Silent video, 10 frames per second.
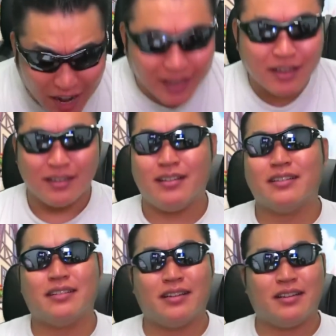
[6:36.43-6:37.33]
来い
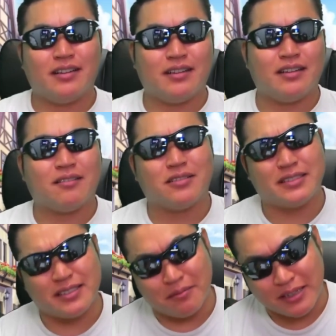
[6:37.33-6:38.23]
あ
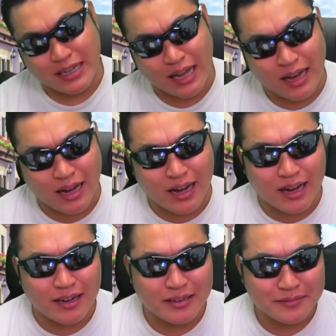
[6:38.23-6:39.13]
こっちの武器か
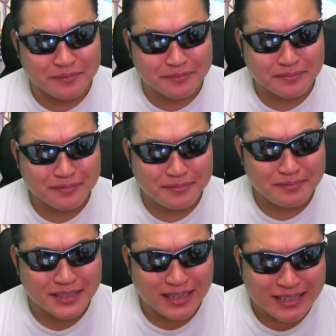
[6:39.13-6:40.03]

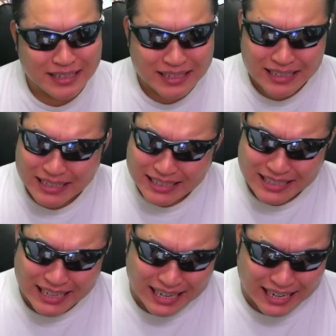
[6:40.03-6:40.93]
よ
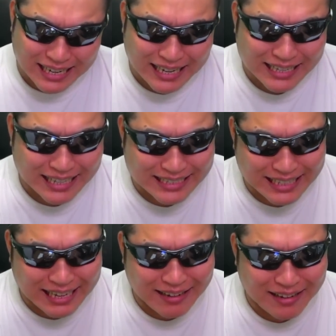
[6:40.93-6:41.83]
い
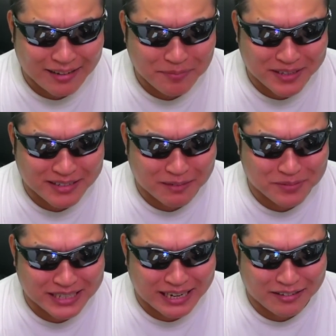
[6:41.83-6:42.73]
やー、なんだよ
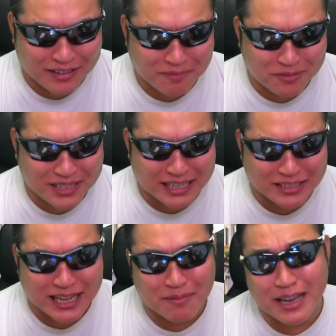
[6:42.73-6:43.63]
ピックアップじゃない時に武器
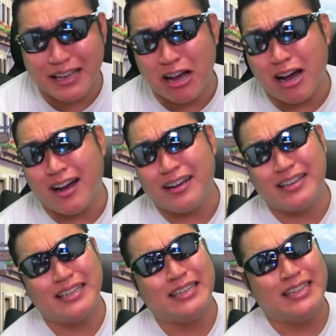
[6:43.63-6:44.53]
出すのやめん
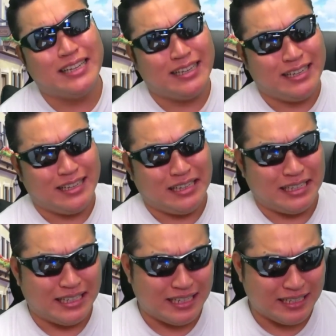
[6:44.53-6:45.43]

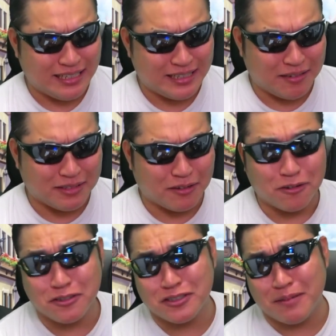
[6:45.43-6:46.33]
よっていうこと
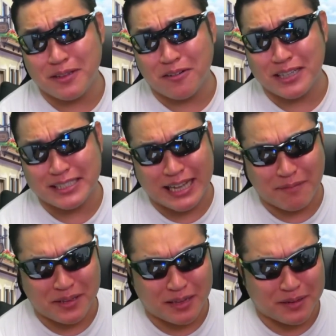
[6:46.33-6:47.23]
は60年目の方です
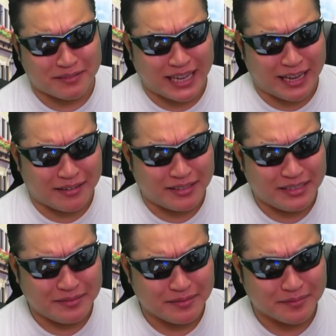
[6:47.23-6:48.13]
ね。ピックアップ確定。